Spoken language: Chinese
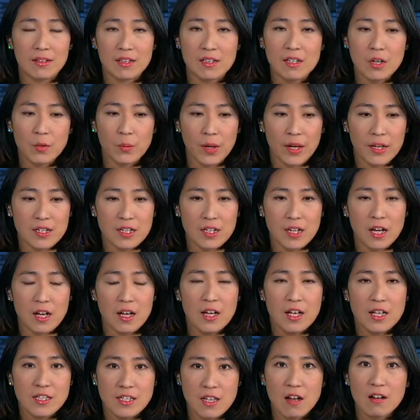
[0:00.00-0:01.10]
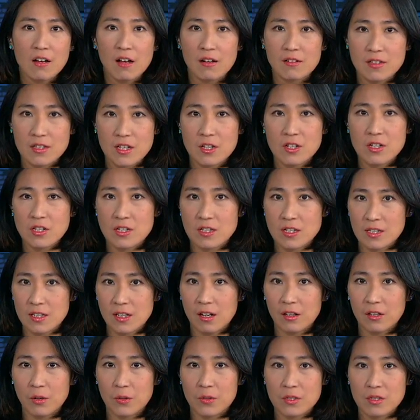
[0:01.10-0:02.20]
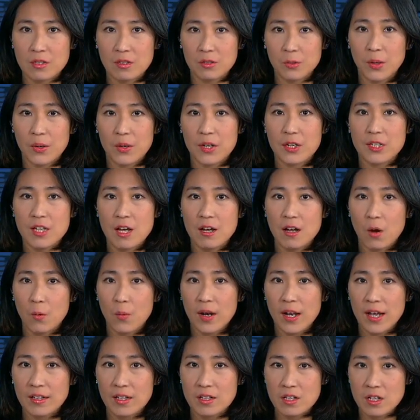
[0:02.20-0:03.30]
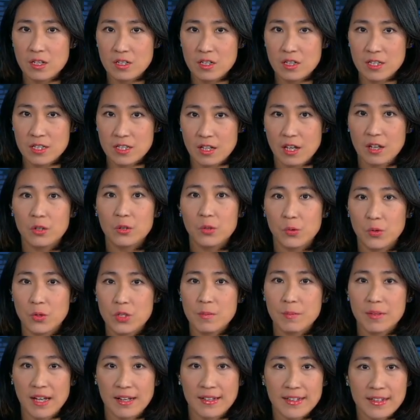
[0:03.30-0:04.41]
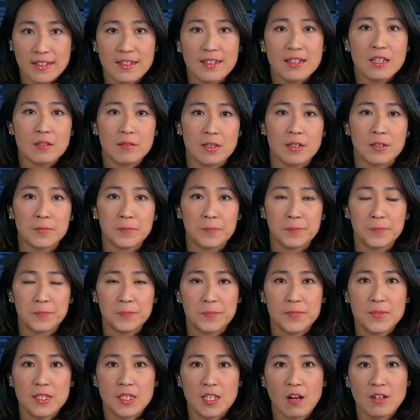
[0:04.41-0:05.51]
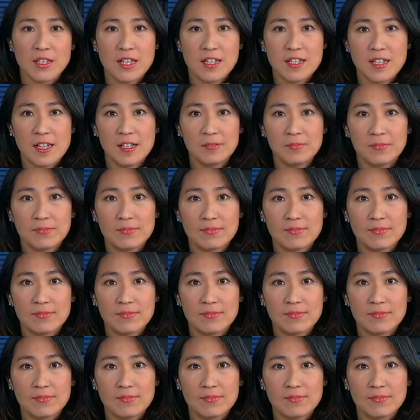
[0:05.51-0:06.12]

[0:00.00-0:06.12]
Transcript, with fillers: 您认为这个香港坚持今年六四，对于香港未来的政治前途有什么的意义呢？陶先生。